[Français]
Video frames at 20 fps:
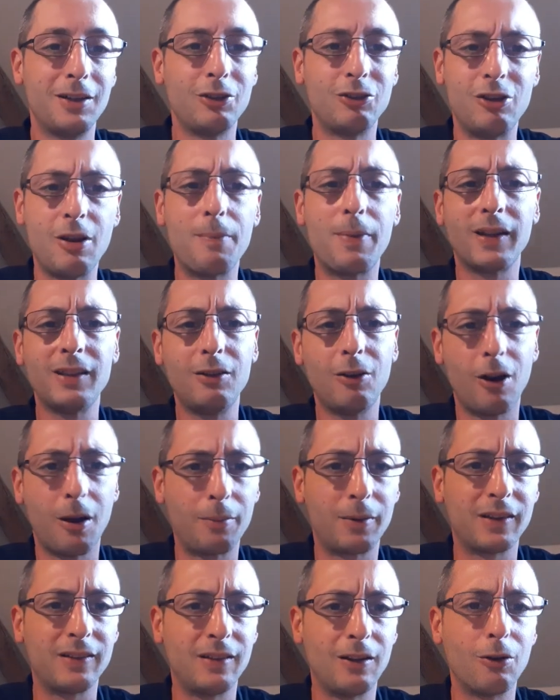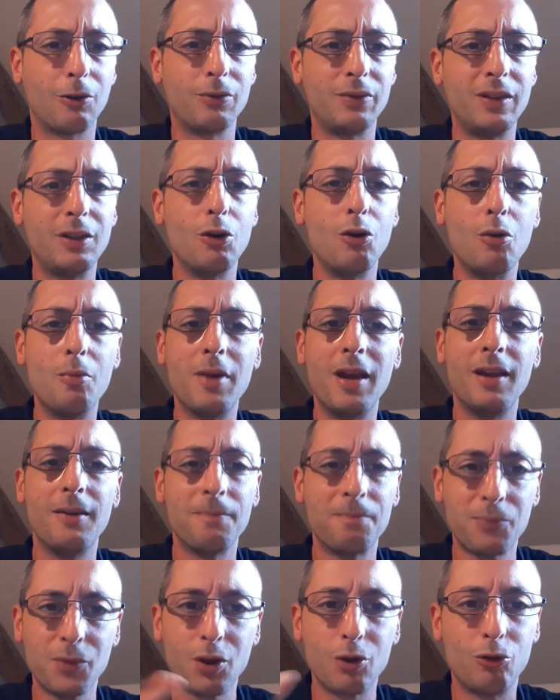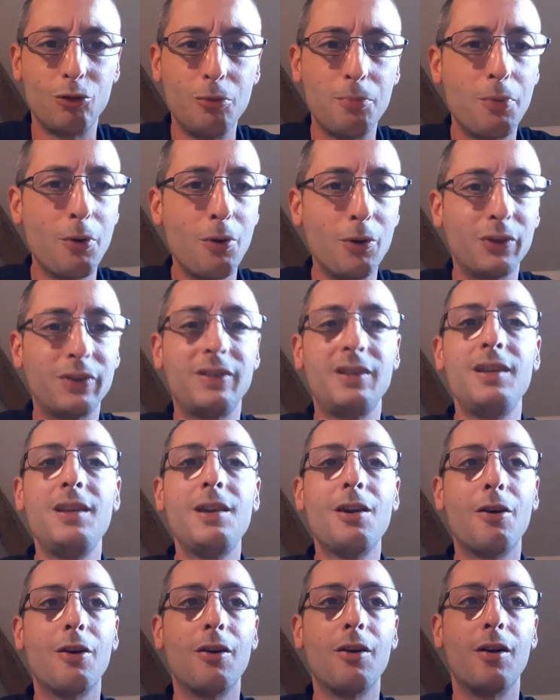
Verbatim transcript: Je ne l'ai pas dit dans la précédente vidéo, mais tu peux aussi